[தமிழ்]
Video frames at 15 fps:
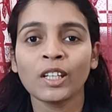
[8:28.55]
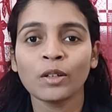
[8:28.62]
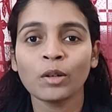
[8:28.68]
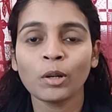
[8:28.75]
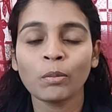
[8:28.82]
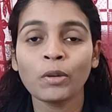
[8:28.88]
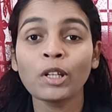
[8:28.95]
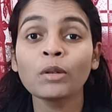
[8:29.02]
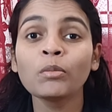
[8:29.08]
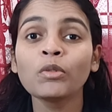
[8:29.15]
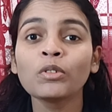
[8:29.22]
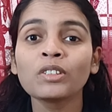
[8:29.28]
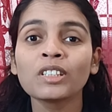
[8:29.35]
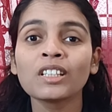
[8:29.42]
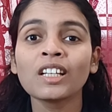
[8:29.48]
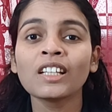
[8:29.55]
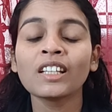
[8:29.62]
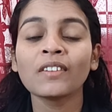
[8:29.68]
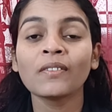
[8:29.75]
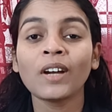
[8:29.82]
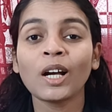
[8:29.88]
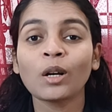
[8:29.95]
என்னோடய பெருமூச்சு தான்
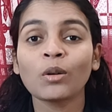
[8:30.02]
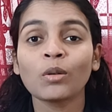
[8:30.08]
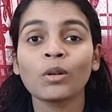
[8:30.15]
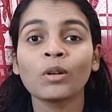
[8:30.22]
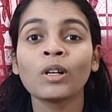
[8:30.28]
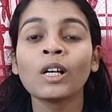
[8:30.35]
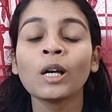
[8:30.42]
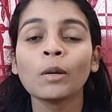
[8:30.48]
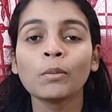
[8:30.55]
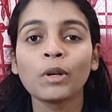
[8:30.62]
என் வேகுலம்